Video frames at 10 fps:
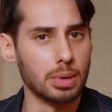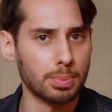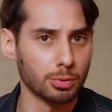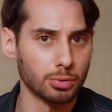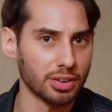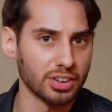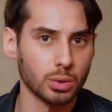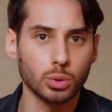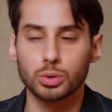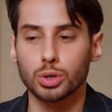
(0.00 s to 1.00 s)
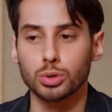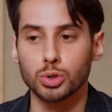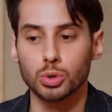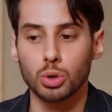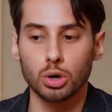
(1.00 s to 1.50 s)
Mais pour vous la faire courte, de
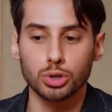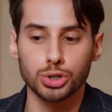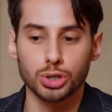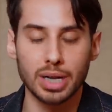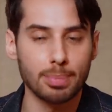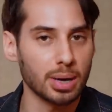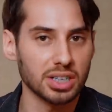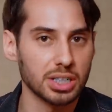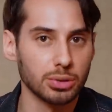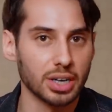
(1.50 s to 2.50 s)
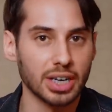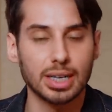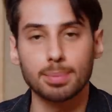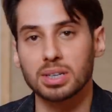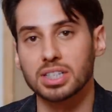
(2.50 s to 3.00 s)
nos jours, ce n'est pas un signe de
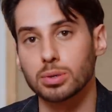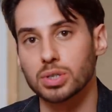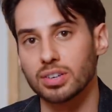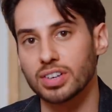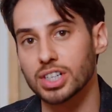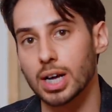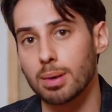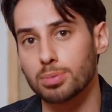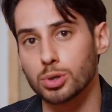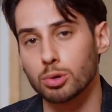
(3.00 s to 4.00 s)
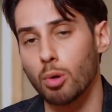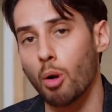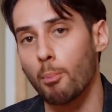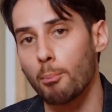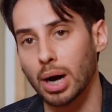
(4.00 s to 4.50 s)
qualité parce qu'il y a du selvage
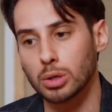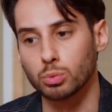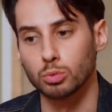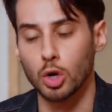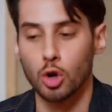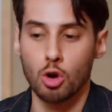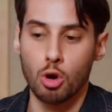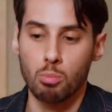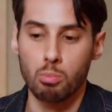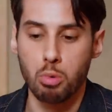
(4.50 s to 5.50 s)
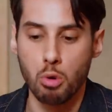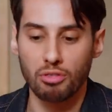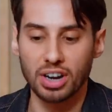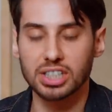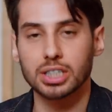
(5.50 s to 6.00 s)
absolument partout. Pour
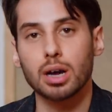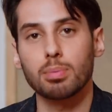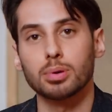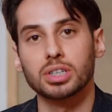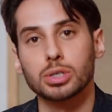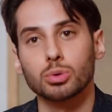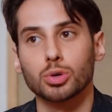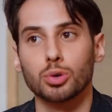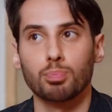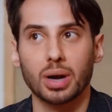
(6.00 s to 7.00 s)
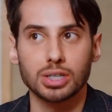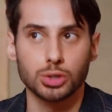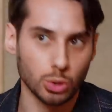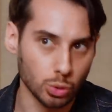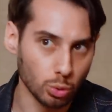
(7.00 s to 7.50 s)
faire simple, disons que
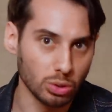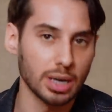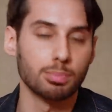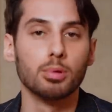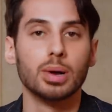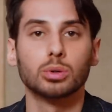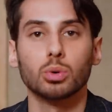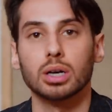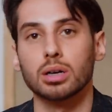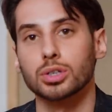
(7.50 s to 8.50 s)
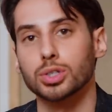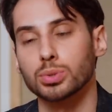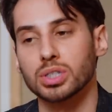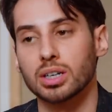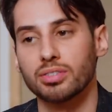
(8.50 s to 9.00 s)
presque toutes les plus belles toiles
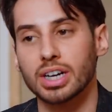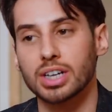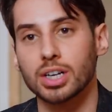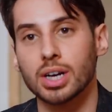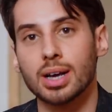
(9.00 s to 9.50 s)
sont selvages,